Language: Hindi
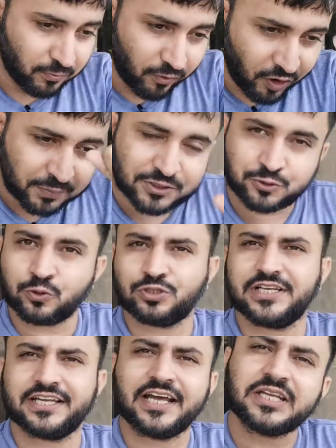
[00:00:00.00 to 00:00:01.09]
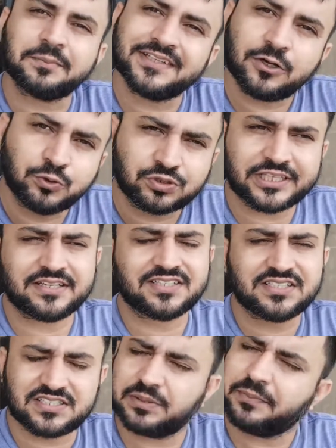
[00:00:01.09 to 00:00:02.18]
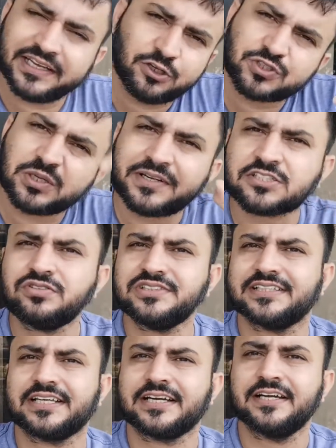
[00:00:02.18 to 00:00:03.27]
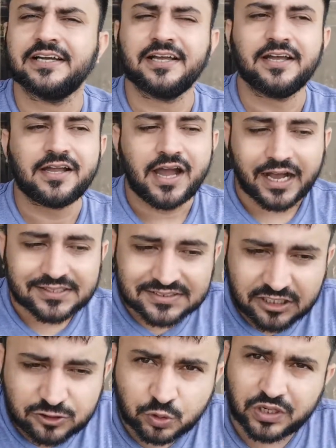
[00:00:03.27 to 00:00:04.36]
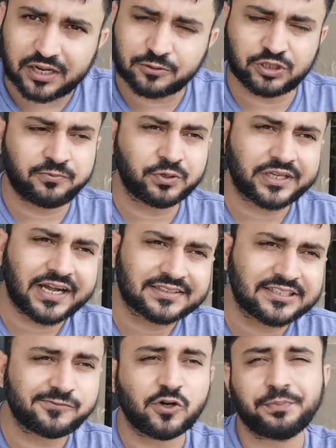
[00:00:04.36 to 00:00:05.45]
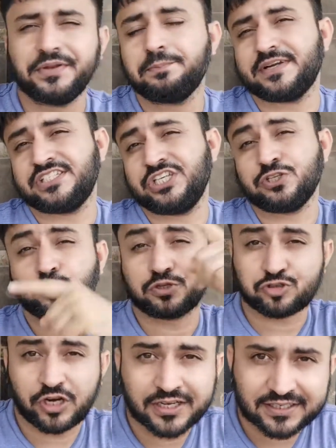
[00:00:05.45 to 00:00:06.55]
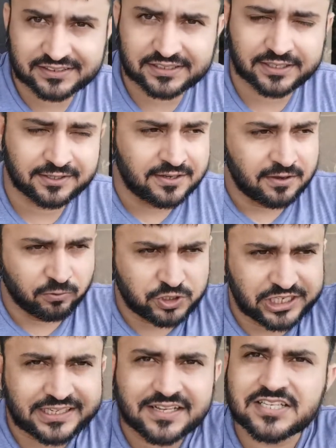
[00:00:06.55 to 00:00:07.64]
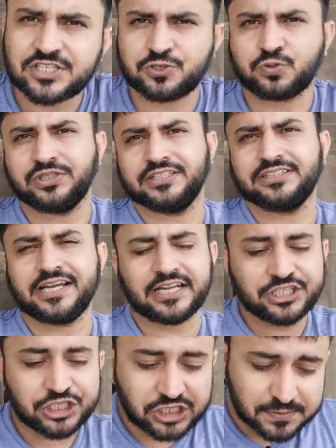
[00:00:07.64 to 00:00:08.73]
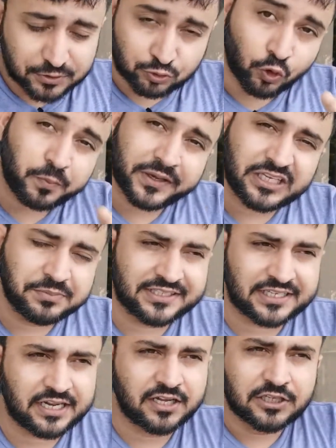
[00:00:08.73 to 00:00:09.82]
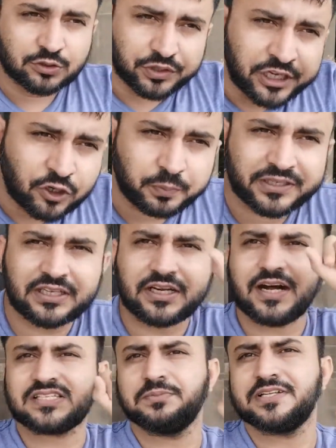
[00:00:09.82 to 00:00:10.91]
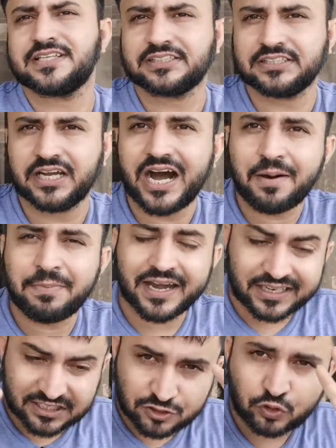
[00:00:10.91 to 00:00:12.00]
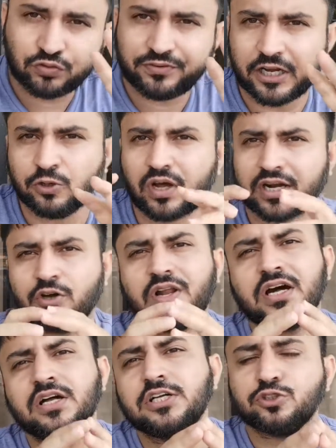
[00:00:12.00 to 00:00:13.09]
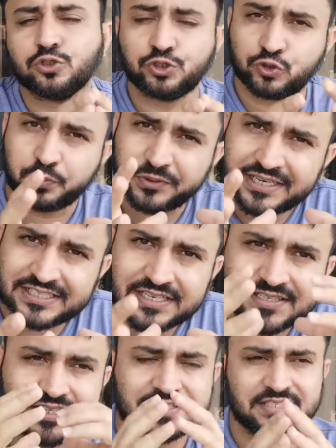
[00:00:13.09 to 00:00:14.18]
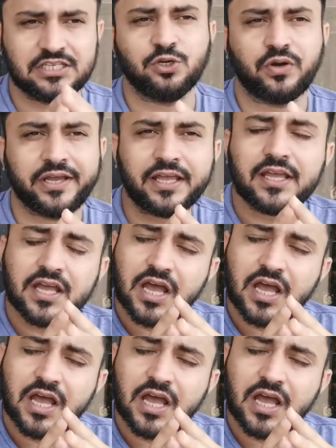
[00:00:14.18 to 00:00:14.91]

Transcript: और अगर मशहूर हो जाए कि यार ये बंदा लूटता है इसकी चीज़ें महंगी उसके पास कौन जाता है असल जो होता है वो क्या करता है वो अपनी परचेज़ को स्ट्रांग करता है वो चाइना से चीज़ को देखता है ये चीज़ में दो रुपये की मिल रही है ना तो एक रुपये की कहाँ से मिल सकती है आप अगर किसी को फॉलो करना हो ना तो यूटोपिया डील्स के सी e हैं